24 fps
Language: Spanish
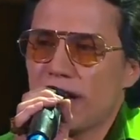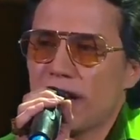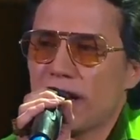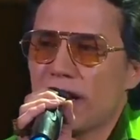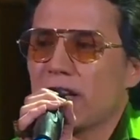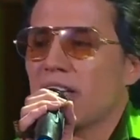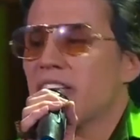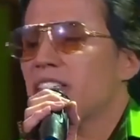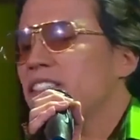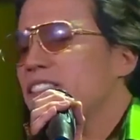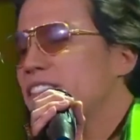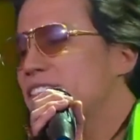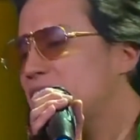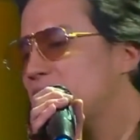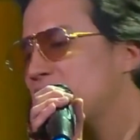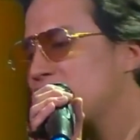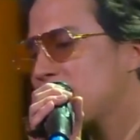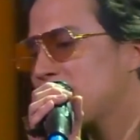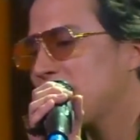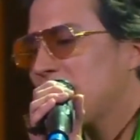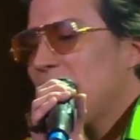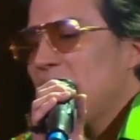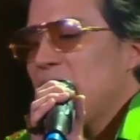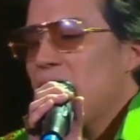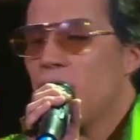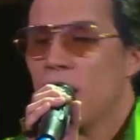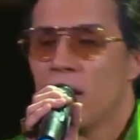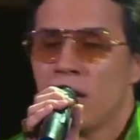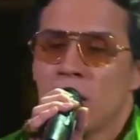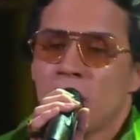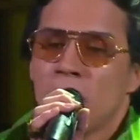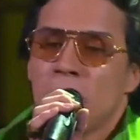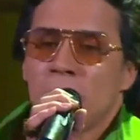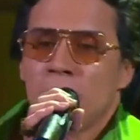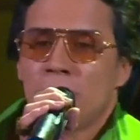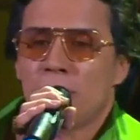tenía por
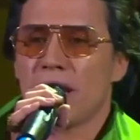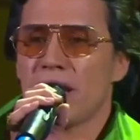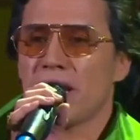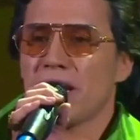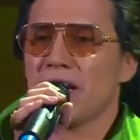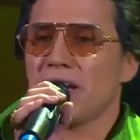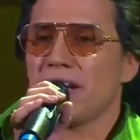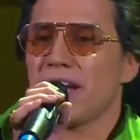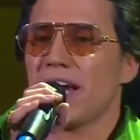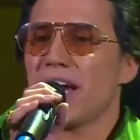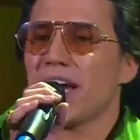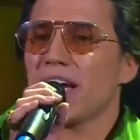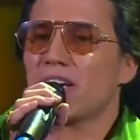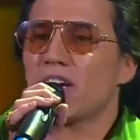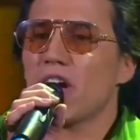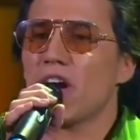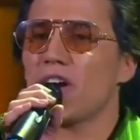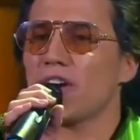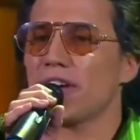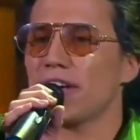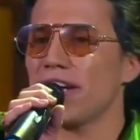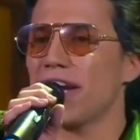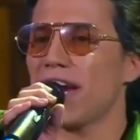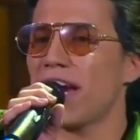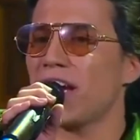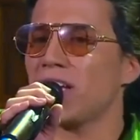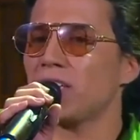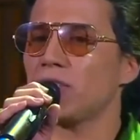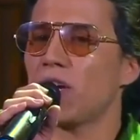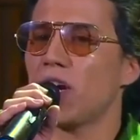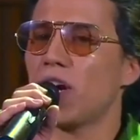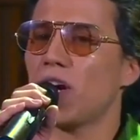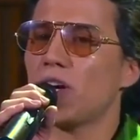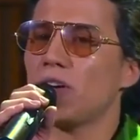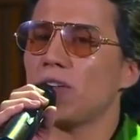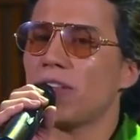ellos eh, mi admiración,
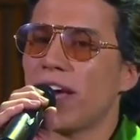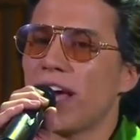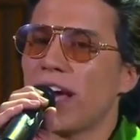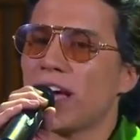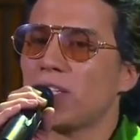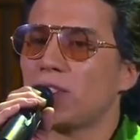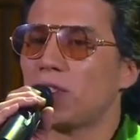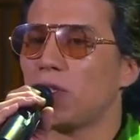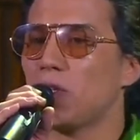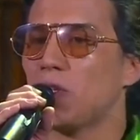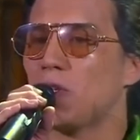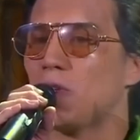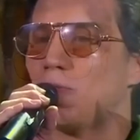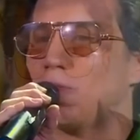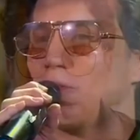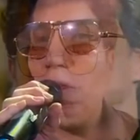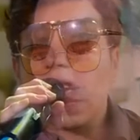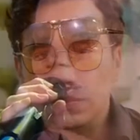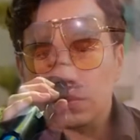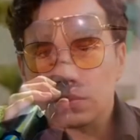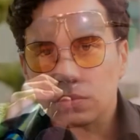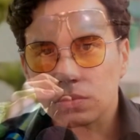me escuchaba mucho.